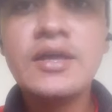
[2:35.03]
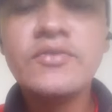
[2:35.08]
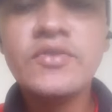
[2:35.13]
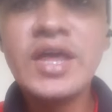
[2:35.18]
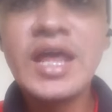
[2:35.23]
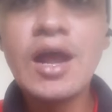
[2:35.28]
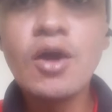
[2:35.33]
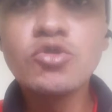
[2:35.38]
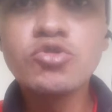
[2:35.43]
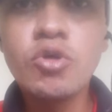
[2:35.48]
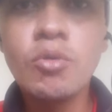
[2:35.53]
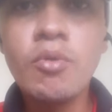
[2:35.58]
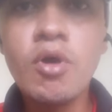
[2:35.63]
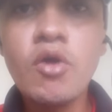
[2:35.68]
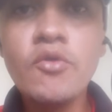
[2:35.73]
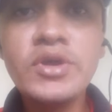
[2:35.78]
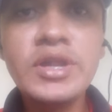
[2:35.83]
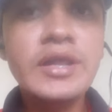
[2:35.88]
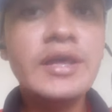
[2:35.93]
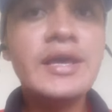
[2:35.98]
del
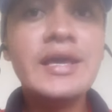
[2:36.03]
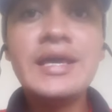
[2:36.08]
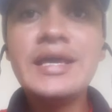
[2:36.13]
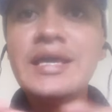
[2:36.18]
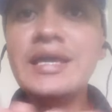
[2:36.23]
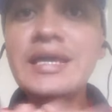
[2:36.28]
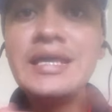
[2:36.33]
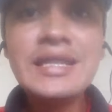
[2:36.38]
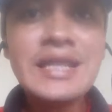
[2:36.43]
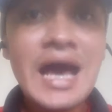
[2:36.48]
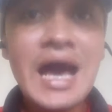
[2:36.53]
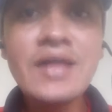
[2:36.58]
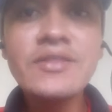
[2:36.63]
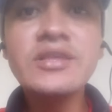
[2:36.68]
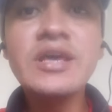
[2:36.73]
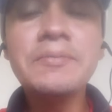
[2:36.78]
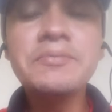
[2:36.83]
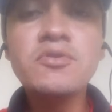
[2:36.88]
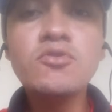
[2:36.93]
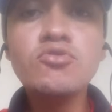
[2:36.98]
automóvil y
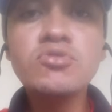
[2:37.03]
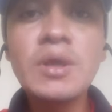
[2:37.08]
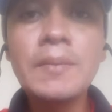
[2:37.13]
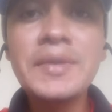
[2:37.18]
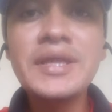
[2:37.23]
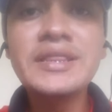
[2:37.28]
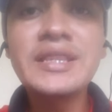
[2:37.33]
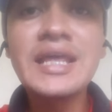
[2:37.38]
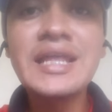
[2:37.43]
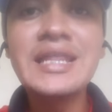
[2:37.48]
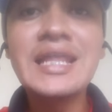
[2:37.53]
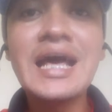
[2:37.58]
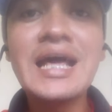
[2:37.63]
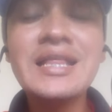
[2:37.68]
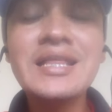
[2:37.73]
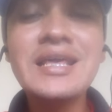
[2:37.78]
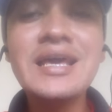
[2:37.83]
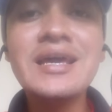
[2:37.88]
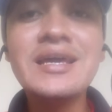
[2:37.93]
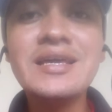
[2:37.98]
nadie, absolutamente
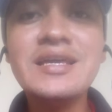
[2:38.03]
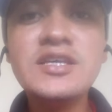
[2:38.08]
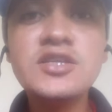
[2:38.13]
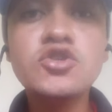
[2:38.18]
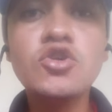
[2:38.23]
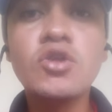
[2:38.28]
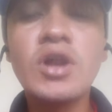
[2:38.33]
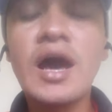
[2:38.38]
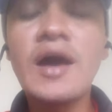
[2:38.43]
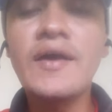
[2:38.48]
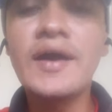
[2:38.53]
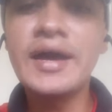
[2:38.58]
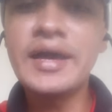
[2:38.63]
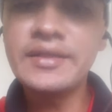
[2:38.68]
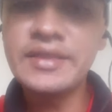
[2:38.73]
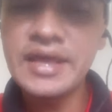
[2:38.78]
nadie hizo nada.